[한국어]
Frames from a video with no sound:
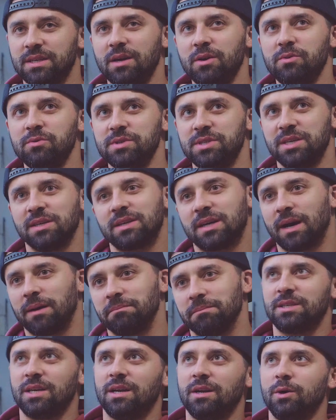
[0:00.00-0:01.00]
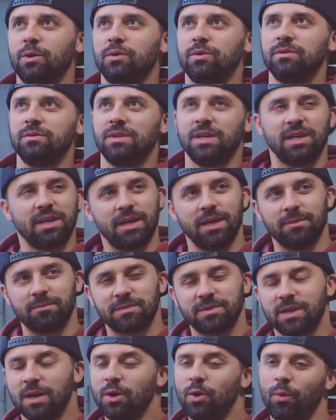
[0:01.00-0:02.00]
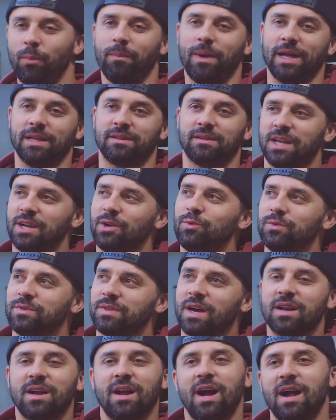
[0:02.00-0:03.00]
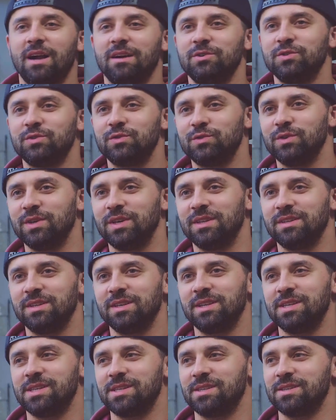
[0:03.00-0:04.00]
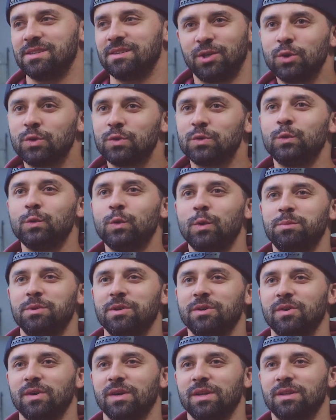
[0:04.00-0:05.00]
새로운 식감, 새로운 느낌, 새로운 맛, 새로운 나라 알 수 있는 그런 수업인 것